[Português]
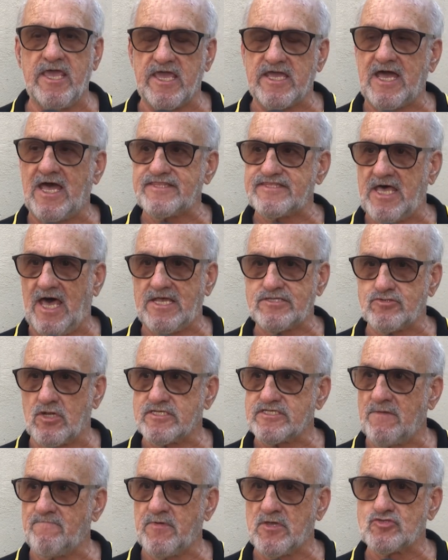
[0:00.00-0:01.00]
e
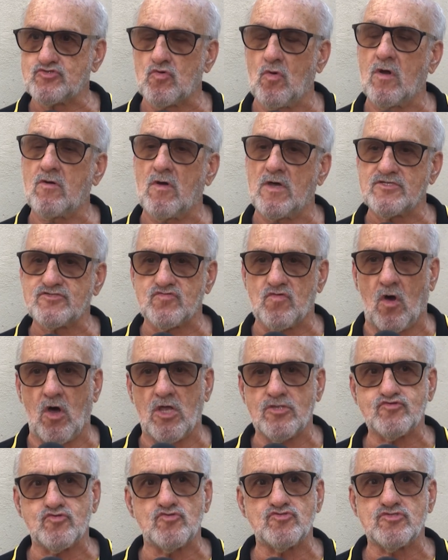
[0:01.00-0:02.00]
cadastro essa pessoa com as
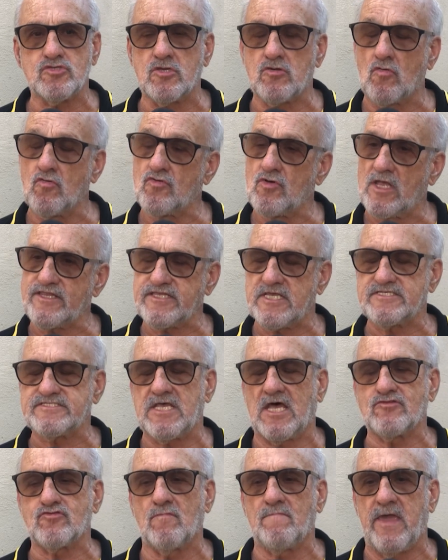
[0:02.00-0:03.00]
fotos, com o
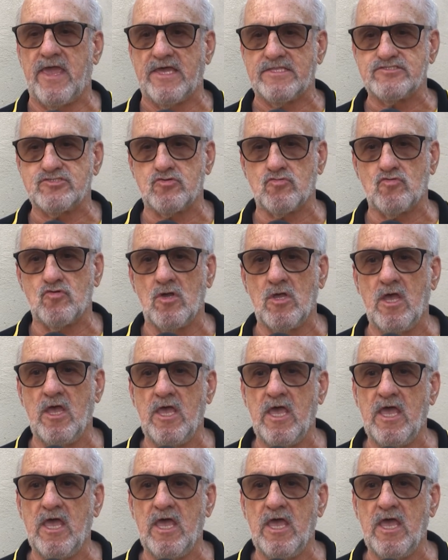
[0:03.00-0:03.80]
atestado médico.